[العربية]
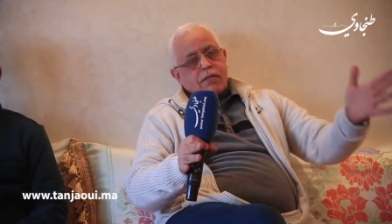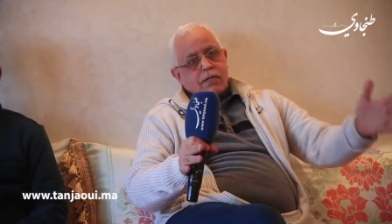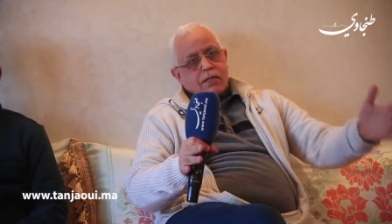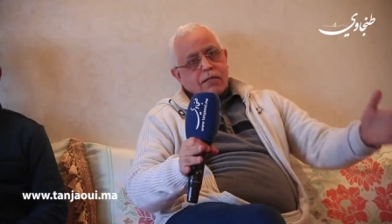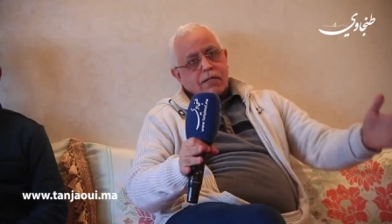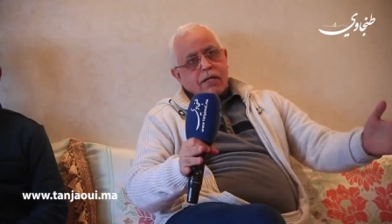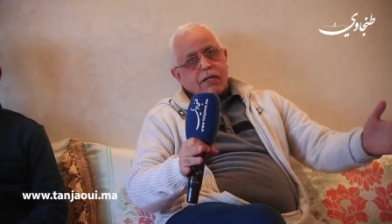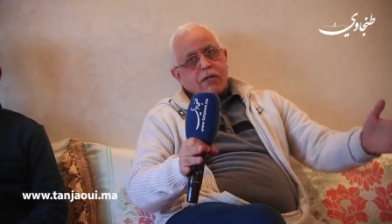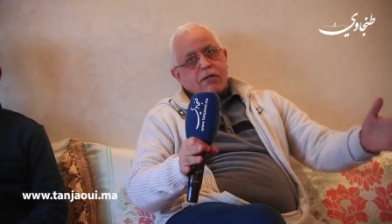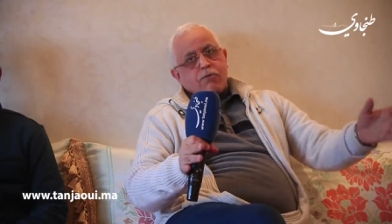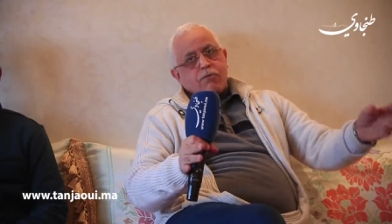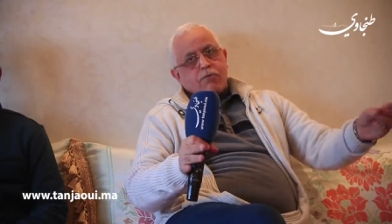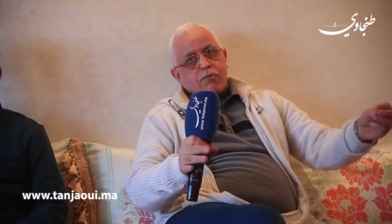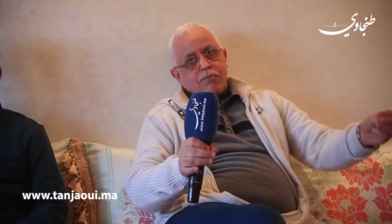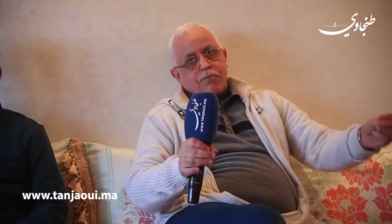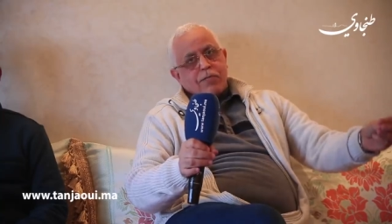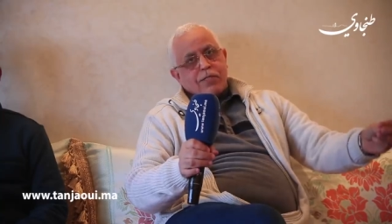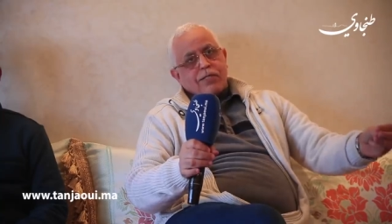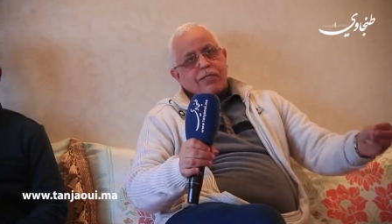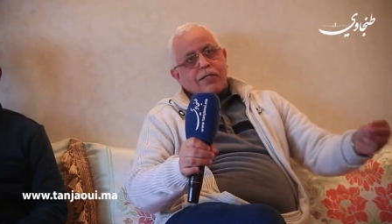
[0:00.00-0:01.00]
نتلاقاو في
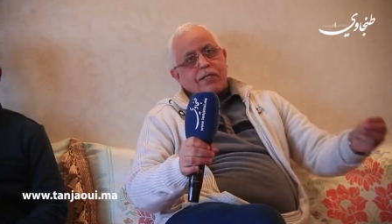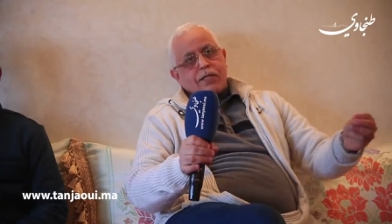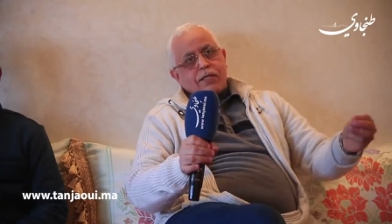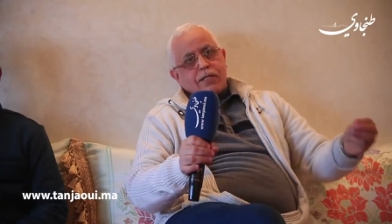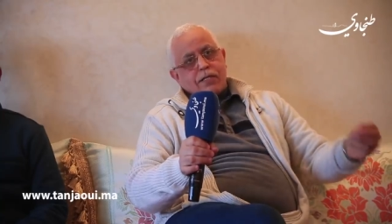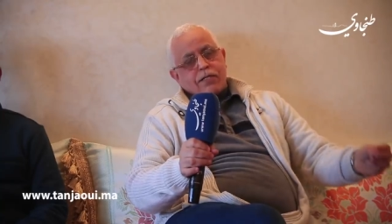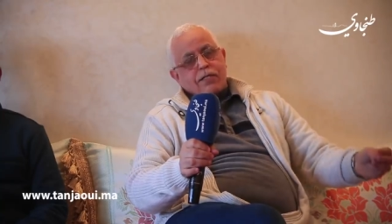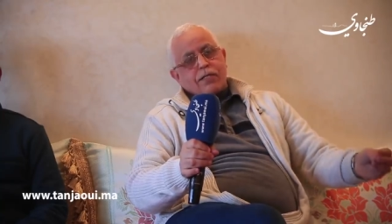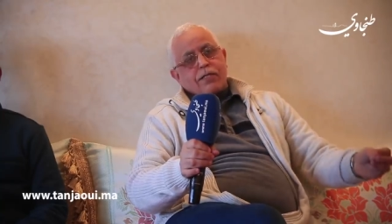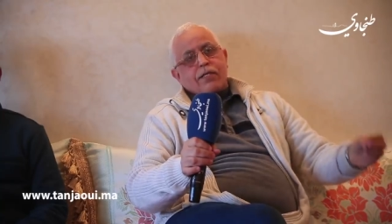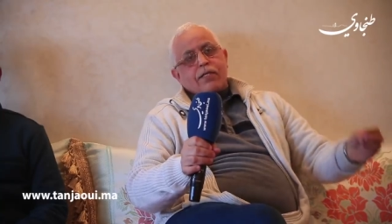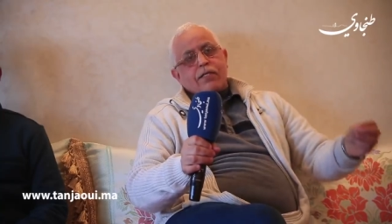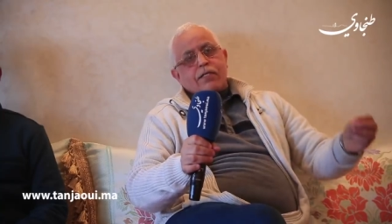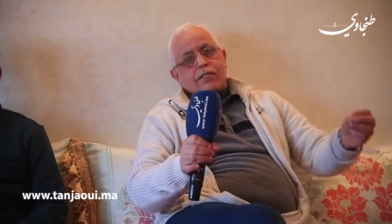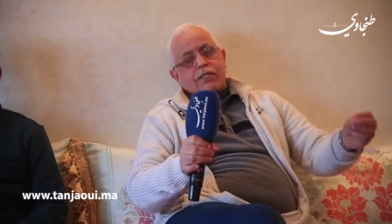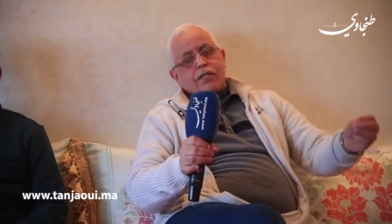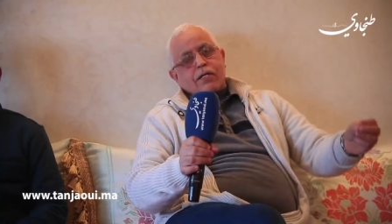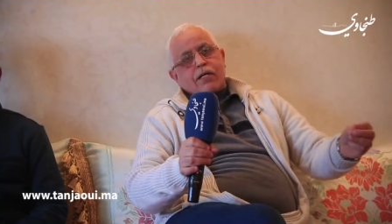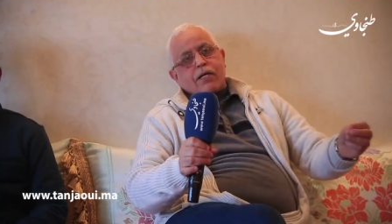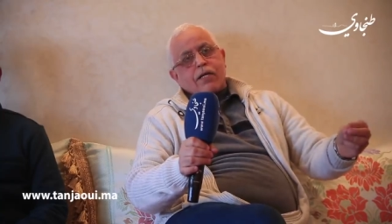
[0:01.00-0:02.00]
المنزل ديال الشهير ان
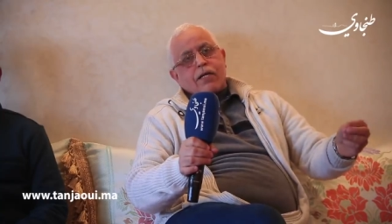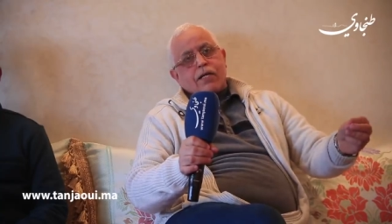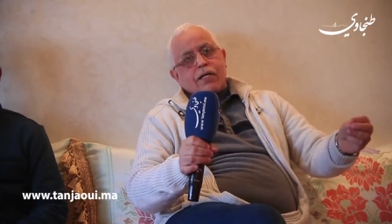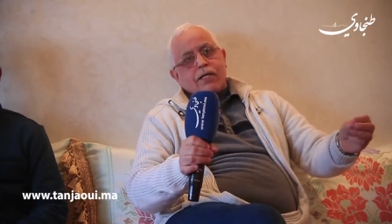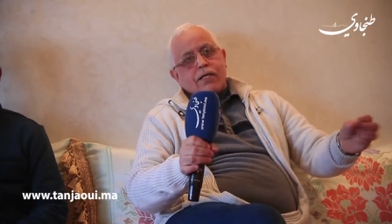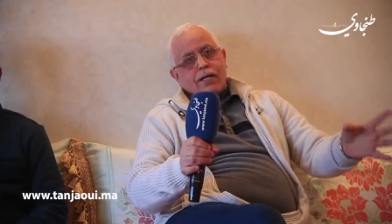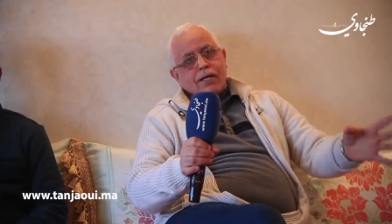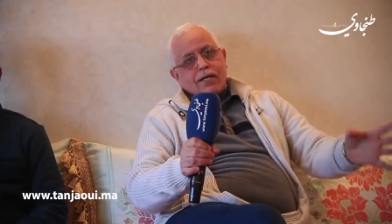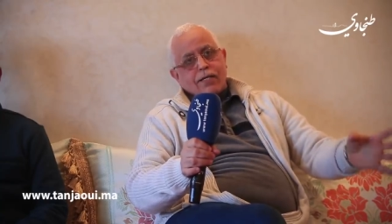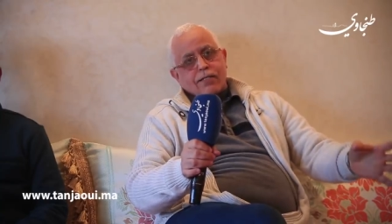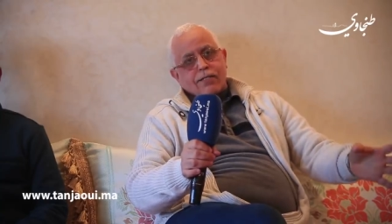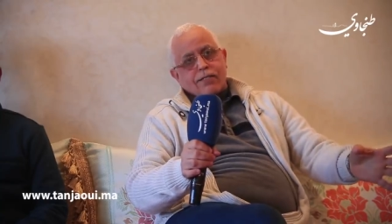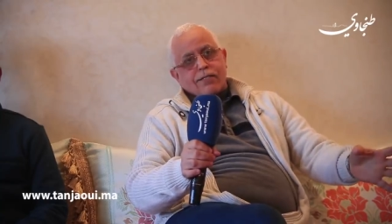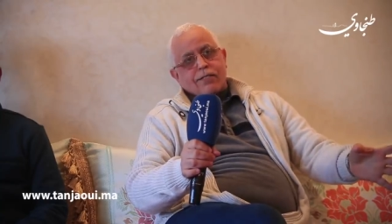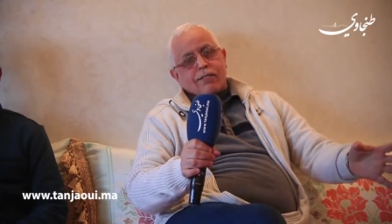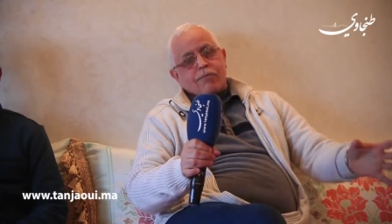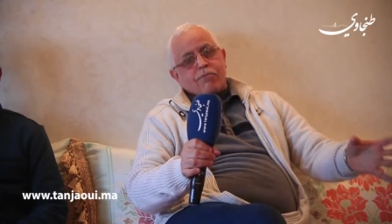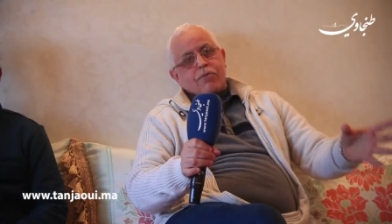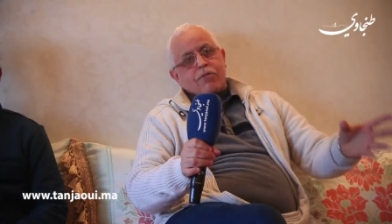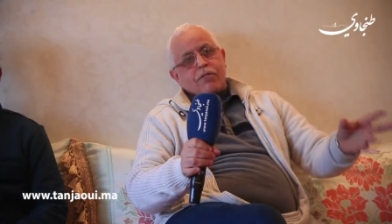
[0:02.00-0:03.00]
شاء الله نهار
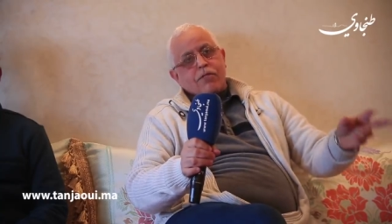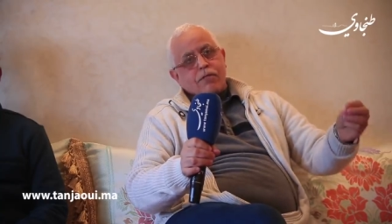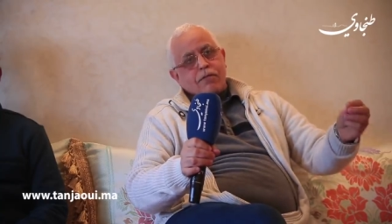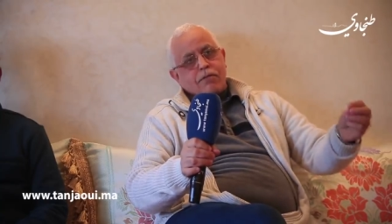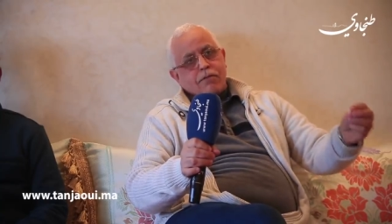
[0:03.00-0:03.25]
السبت